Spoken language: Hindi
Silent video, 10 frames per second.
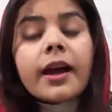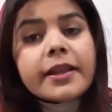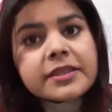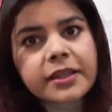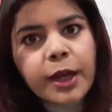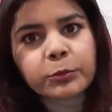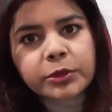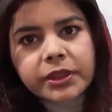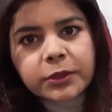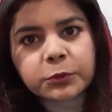
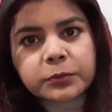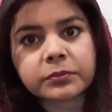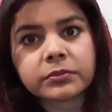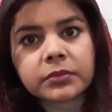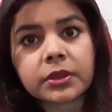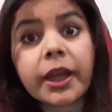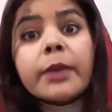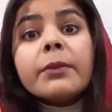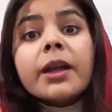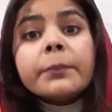असलकुम
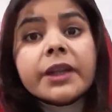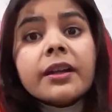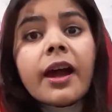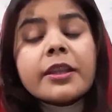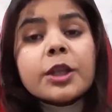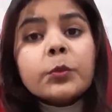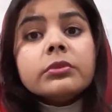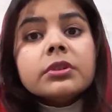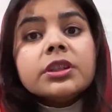एक बार फिर हाजिर हूँ